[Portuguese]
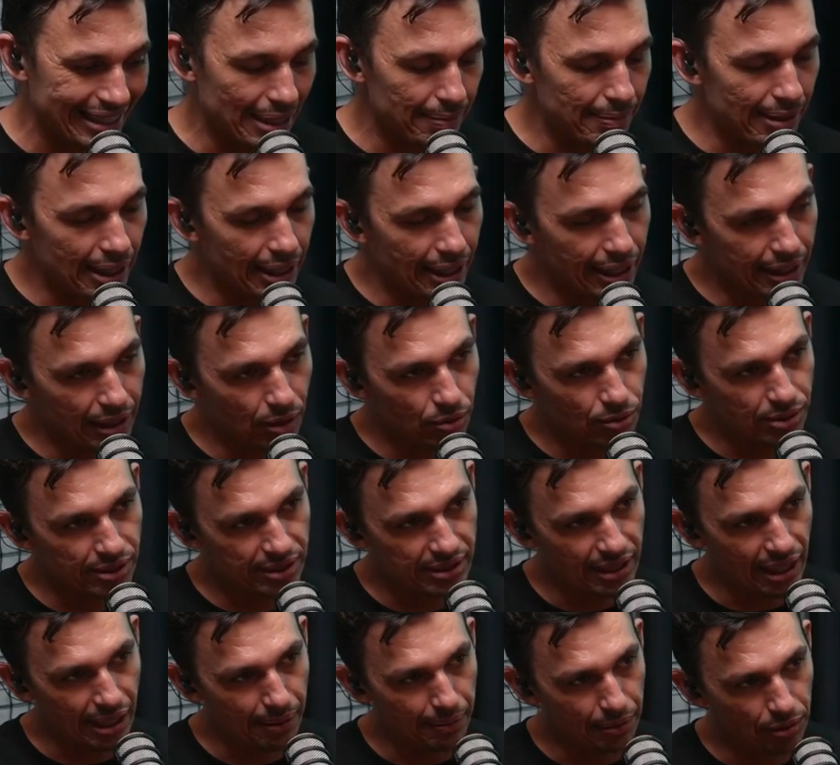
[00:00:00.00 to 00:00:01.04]
trabalhar aos
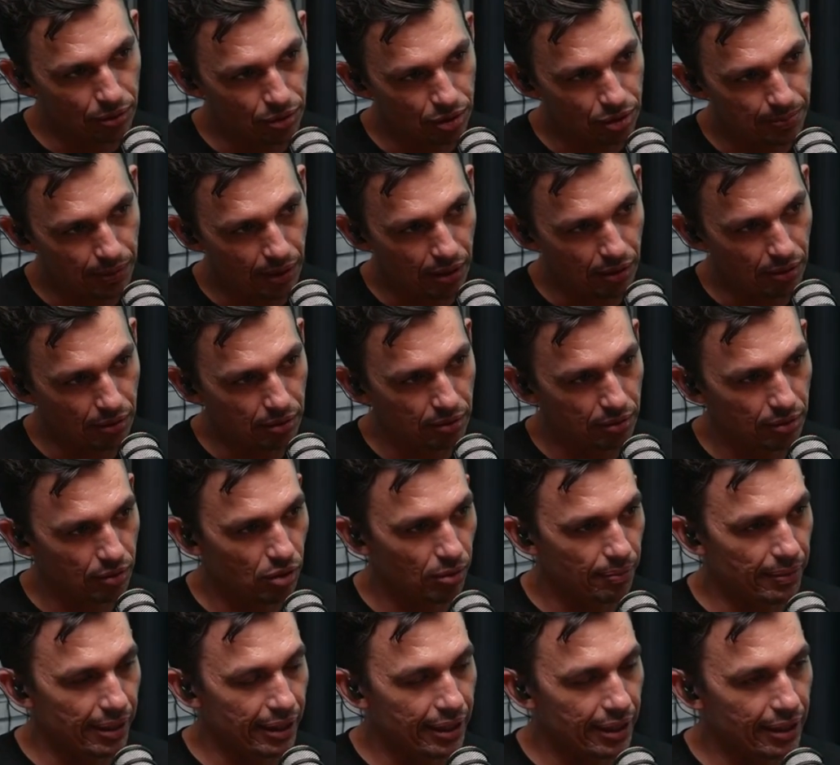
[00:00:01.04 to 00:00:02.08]
sábados, Paulo?
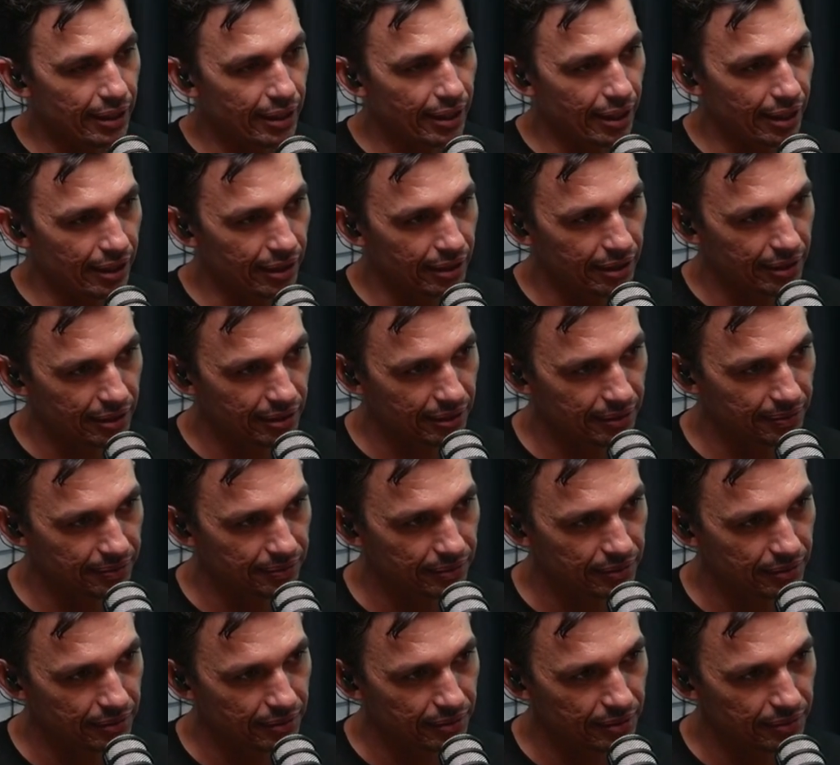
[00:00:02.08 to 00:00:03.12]
Como é Olha, é que
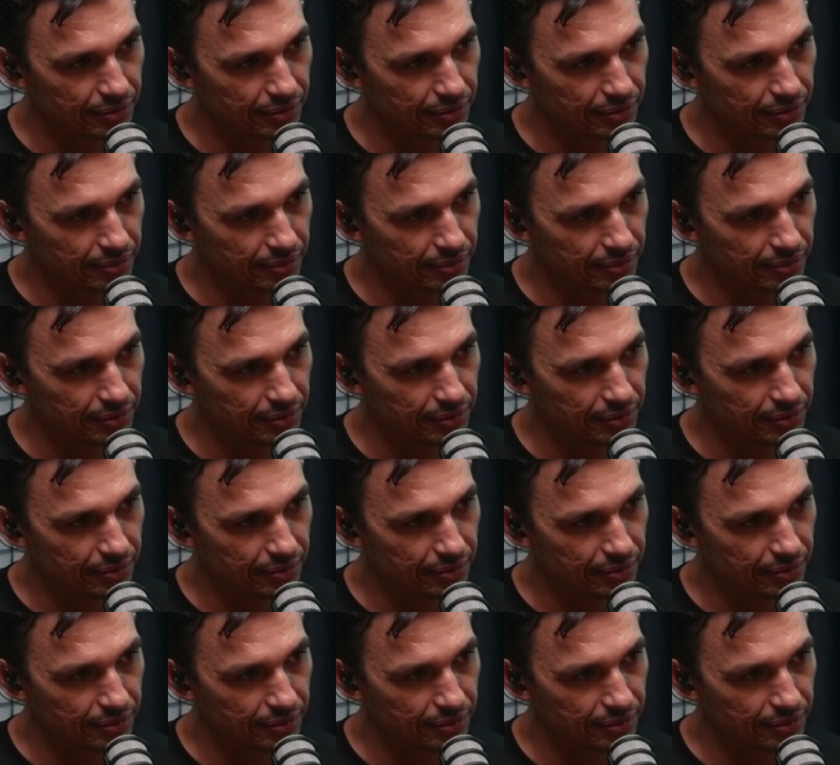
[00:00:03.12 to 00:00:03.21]
é?